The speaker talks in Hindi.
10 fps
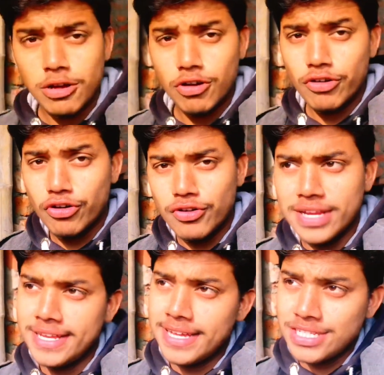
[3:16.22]
और
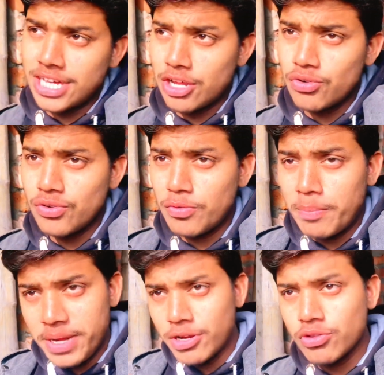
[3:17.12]
यही चारों
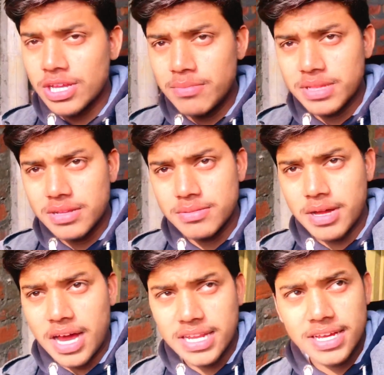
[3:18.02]
मेन होता है
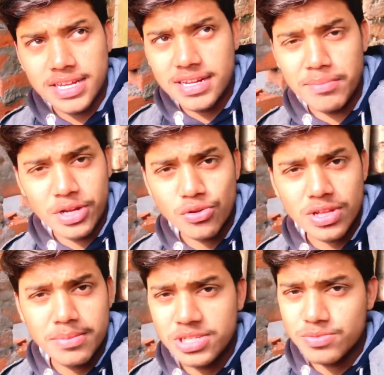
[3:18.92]
मतलब आरी आरी का मेन
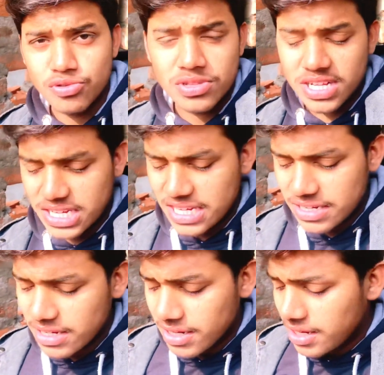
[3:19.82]
होता है बीच में उतना
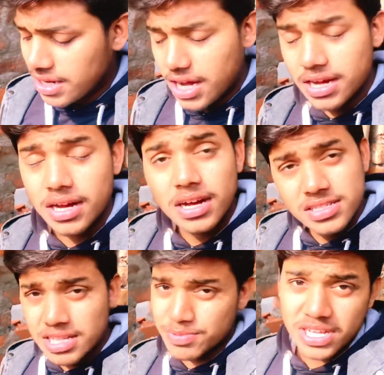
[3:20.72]

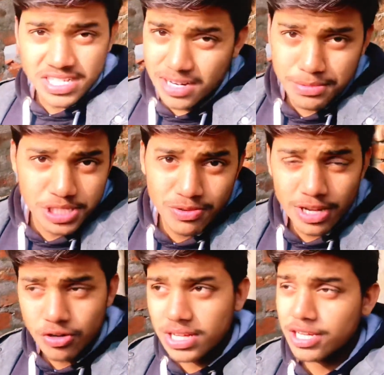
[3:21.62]
सबसे आसान बीच
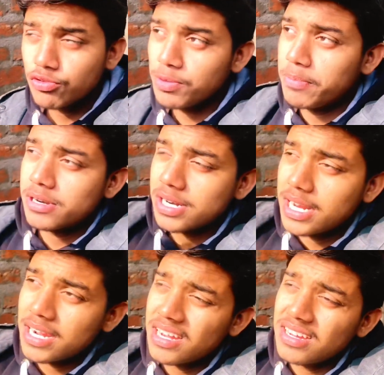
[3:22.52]
वाला होता है क्योंकि पटरा
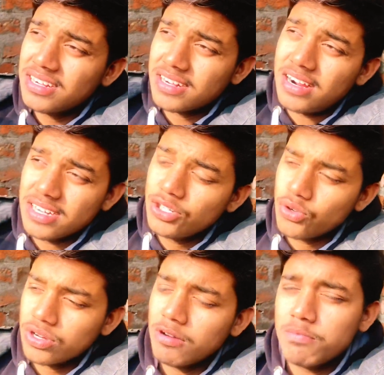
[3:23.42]
लगाकर कांटी
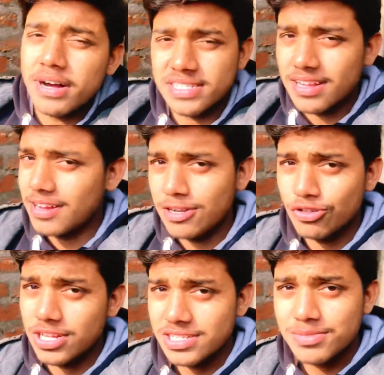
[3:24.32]
ठोकना और बांस लगाना
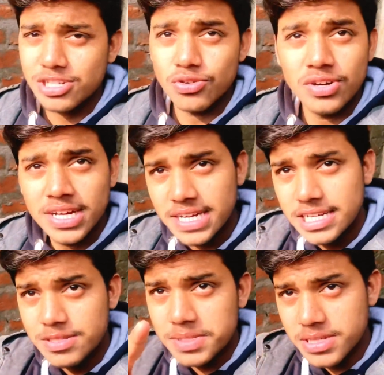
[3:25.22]
होता है समझ रहे हो
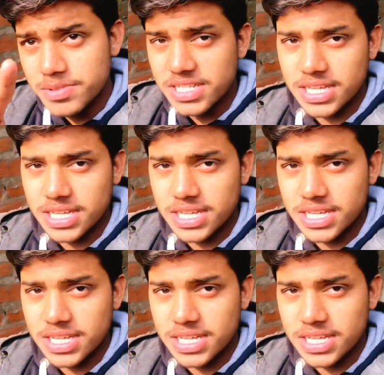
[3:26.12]
इसमें सबसे